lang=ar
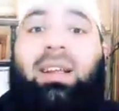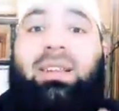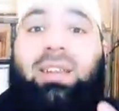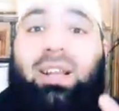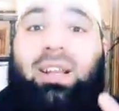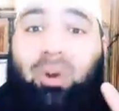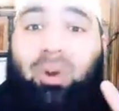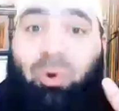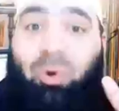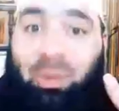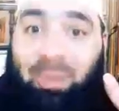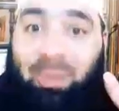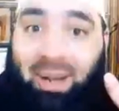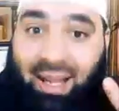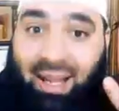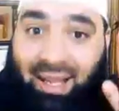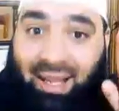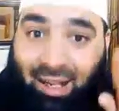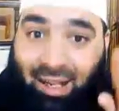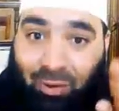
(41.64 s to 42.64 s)
تضع
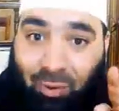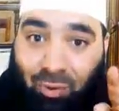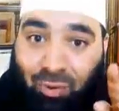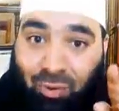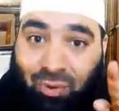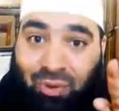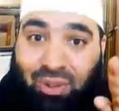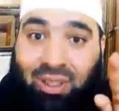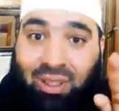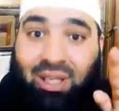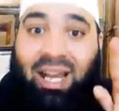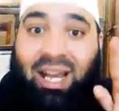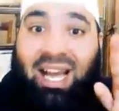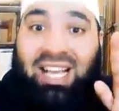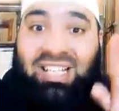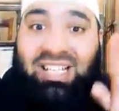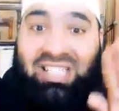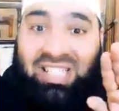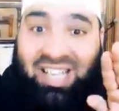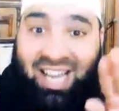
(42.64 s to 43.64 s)
الملائكه
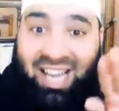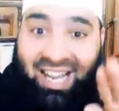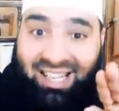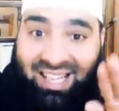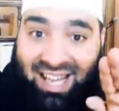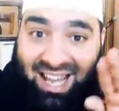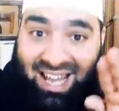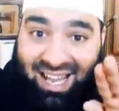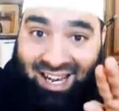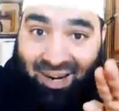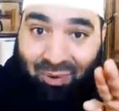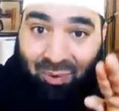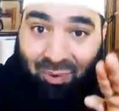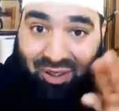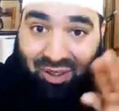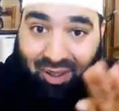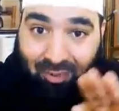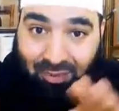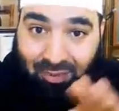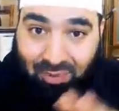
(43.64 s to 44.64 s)
أجنحتها له
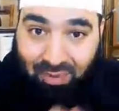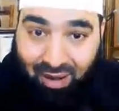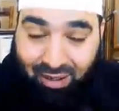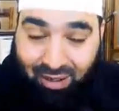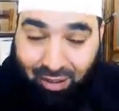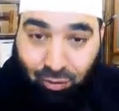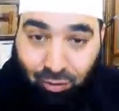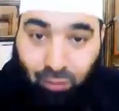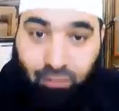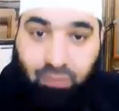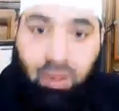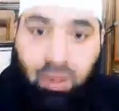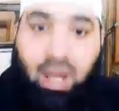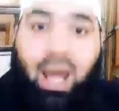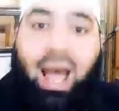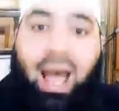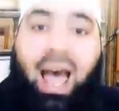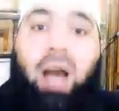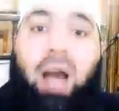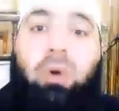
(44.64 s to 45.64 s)
رضا بما يطلب
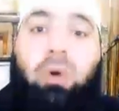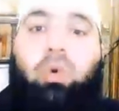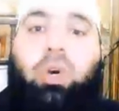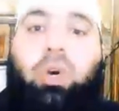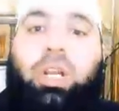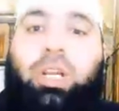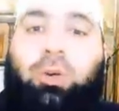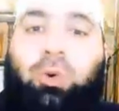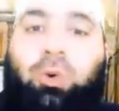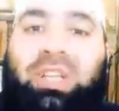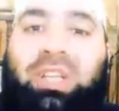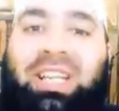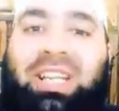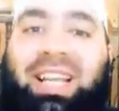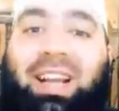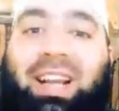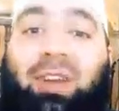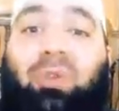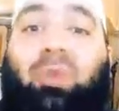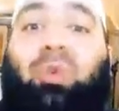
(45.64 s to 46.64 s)
أو يكون
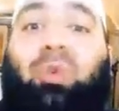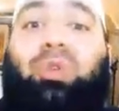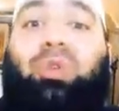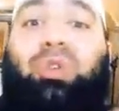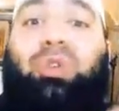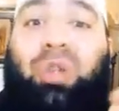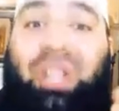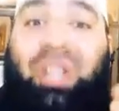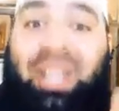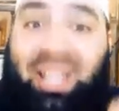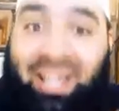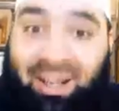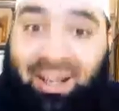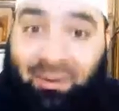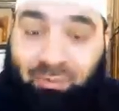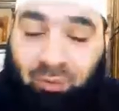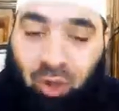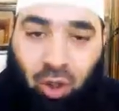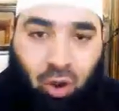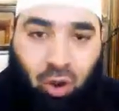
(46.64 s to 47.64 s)
نيتك أن تنشر
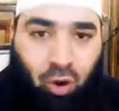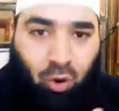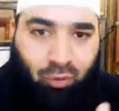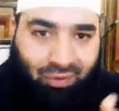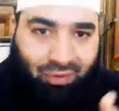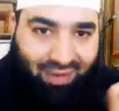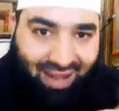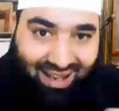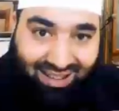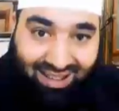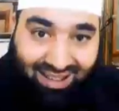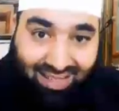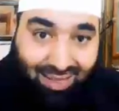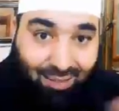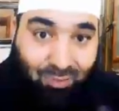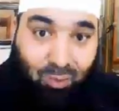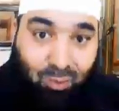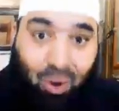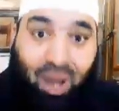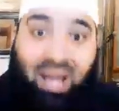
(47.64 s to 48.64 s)
خير وفي الحديث
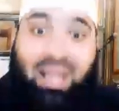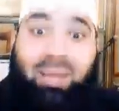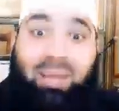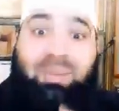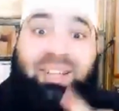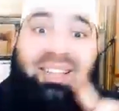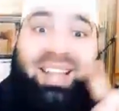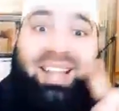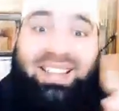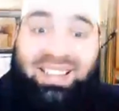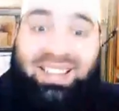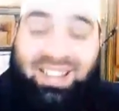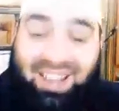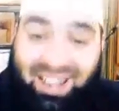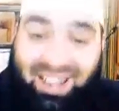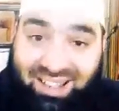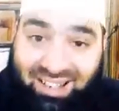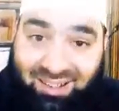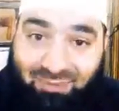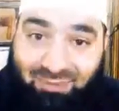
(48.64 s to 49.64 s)
معلم الناس
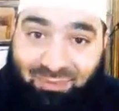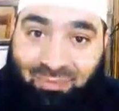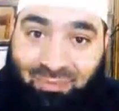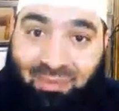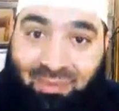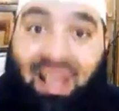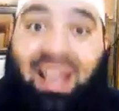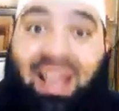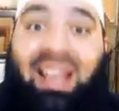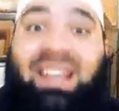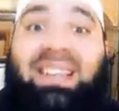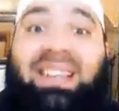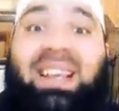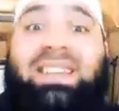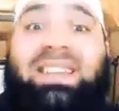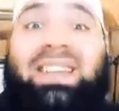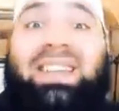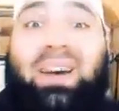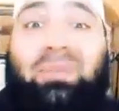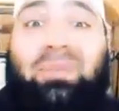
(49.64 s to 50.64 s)
الخير
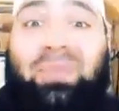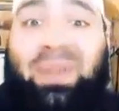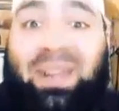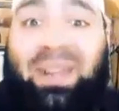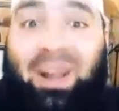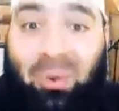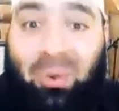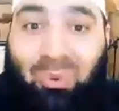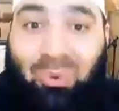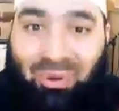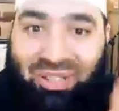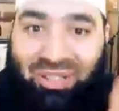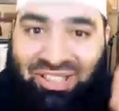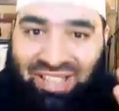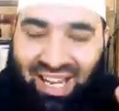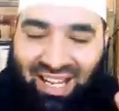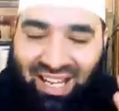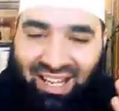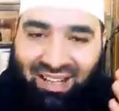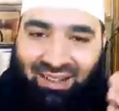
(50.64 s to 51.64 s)
يستغفر له كل
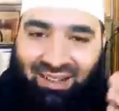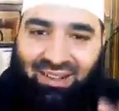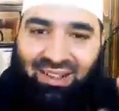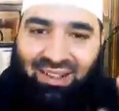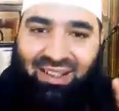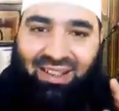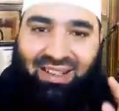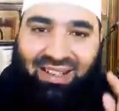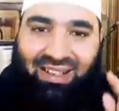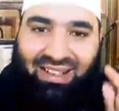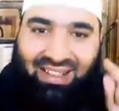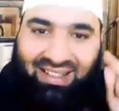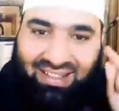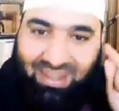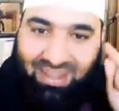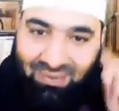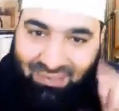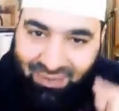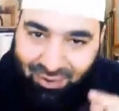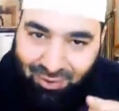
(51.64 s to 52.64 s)
شيء
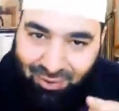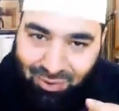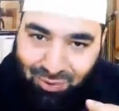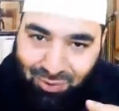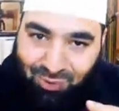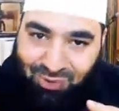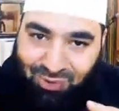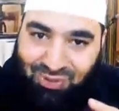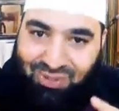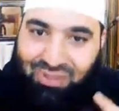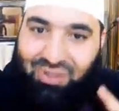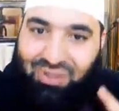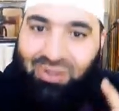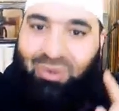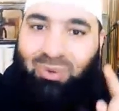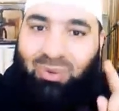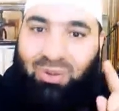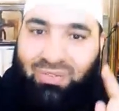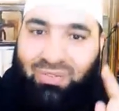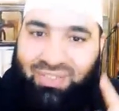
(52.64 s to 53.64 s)
نفس الجلوس
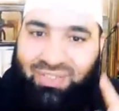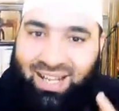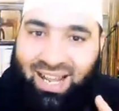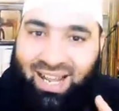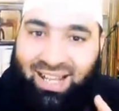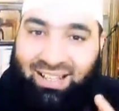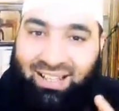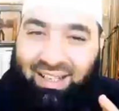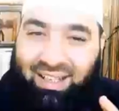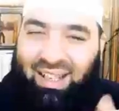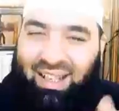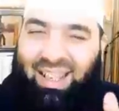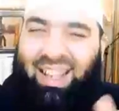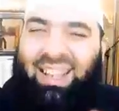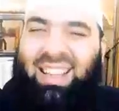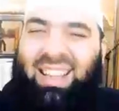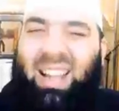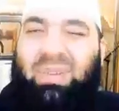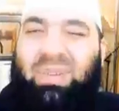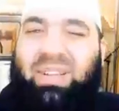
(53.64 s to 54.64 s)
ونفس القعدة
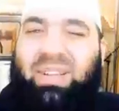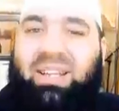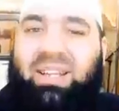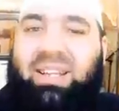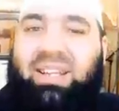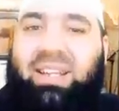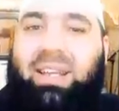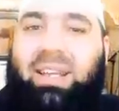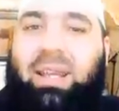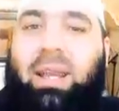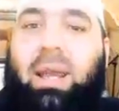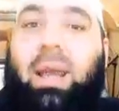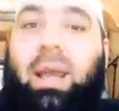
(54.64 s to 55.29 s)
اختلفت النية